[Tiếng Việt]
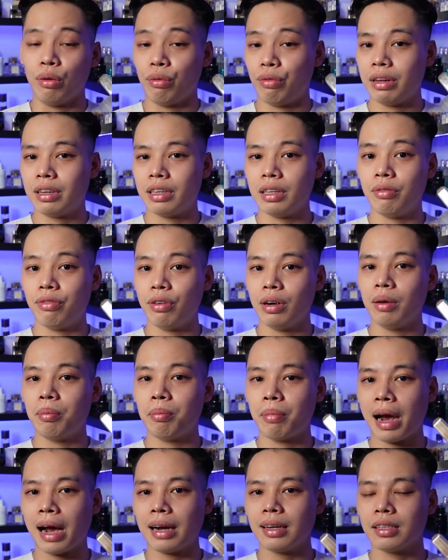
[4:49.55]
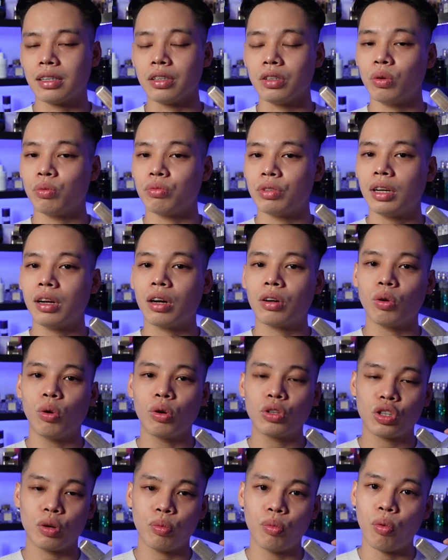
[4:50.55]
vetiver mát sử dụng rất là
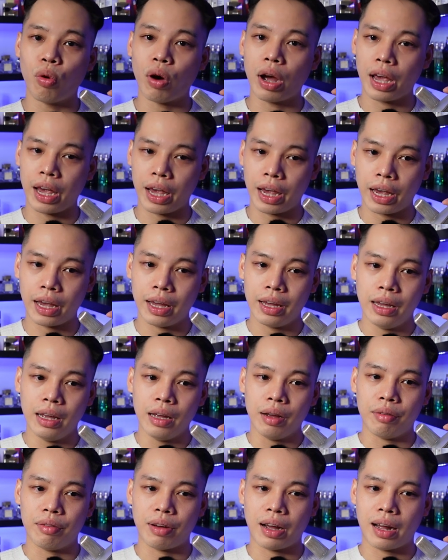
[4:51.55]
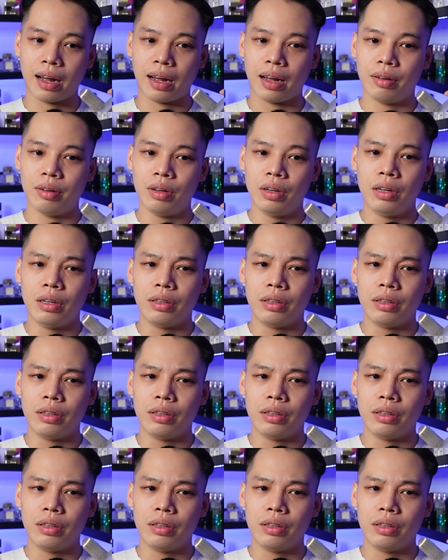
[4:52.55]
tốt trong mùa hè và